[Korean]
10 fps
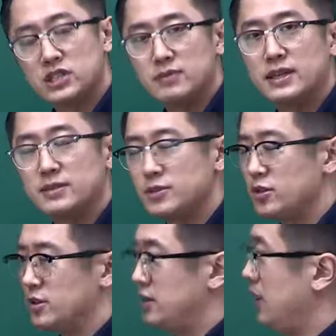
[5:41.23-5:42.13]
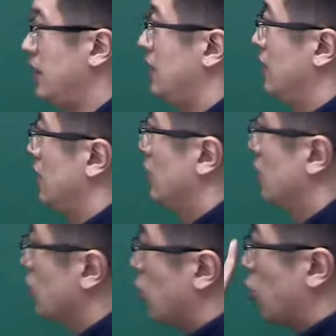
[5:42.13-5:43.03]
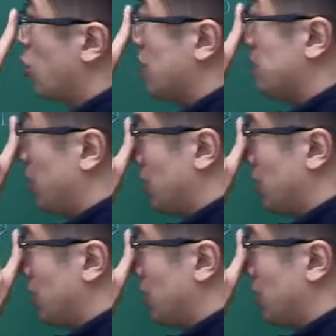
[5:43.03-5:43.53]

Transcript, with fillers: 열심히 말씀드렸는데, 그걸